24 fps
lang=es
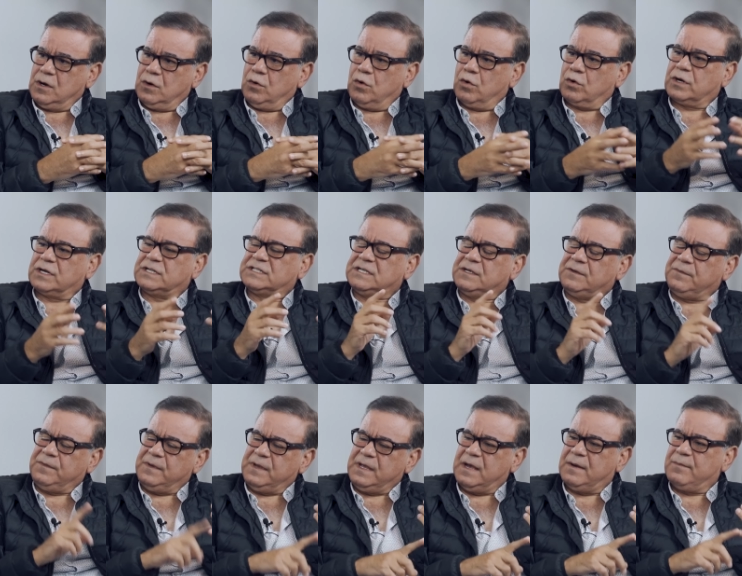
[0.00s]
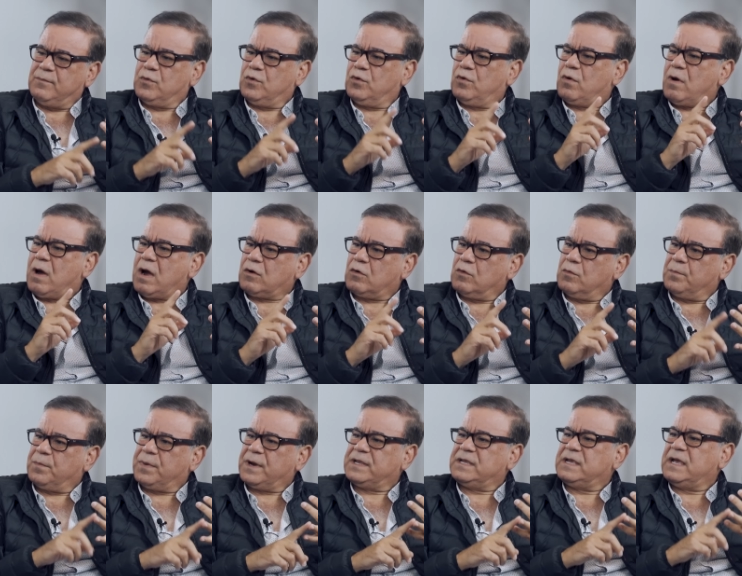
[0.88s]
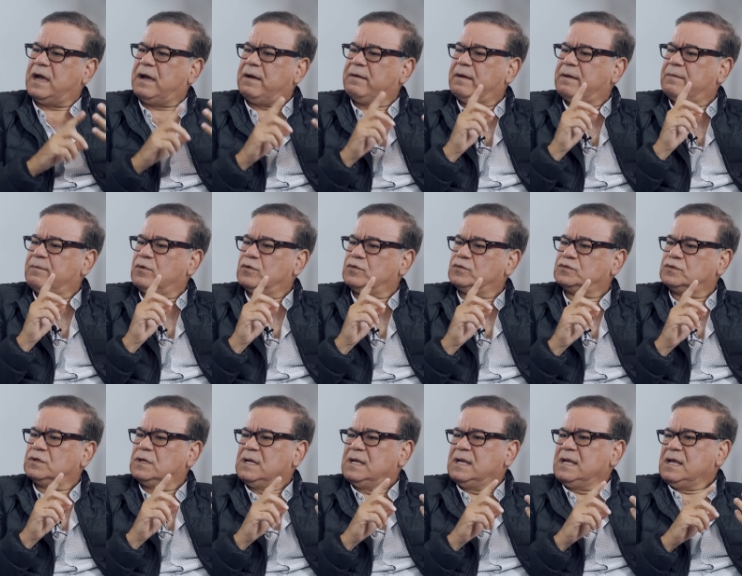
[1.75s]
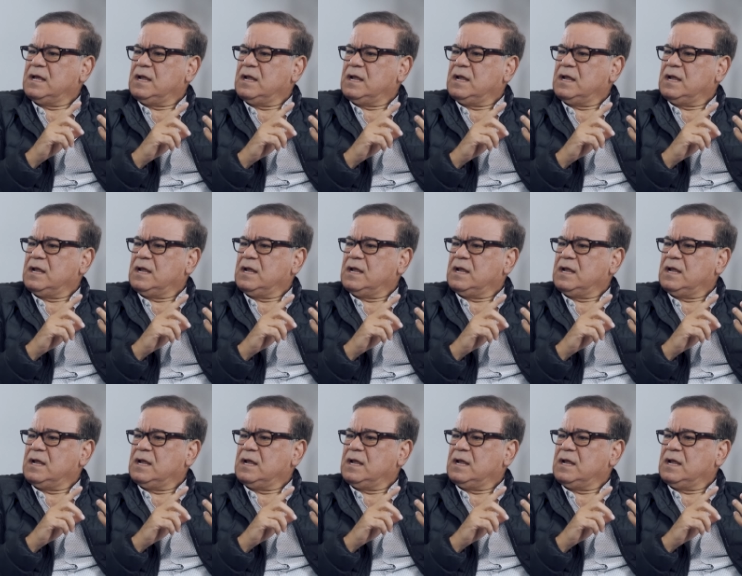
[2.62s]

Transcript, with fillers: Los recibíamos, los acompañábamos,